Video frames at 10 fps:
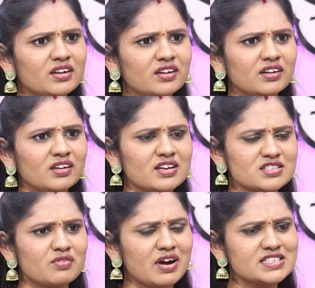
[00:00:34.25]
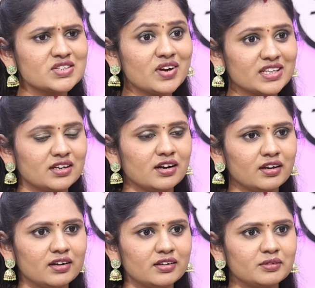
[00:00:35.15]
ఏంటండి అసలు వాస్తవ
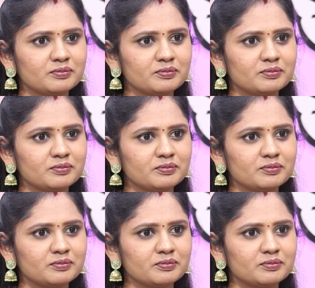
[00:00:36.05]
కథనాలు ఏంటి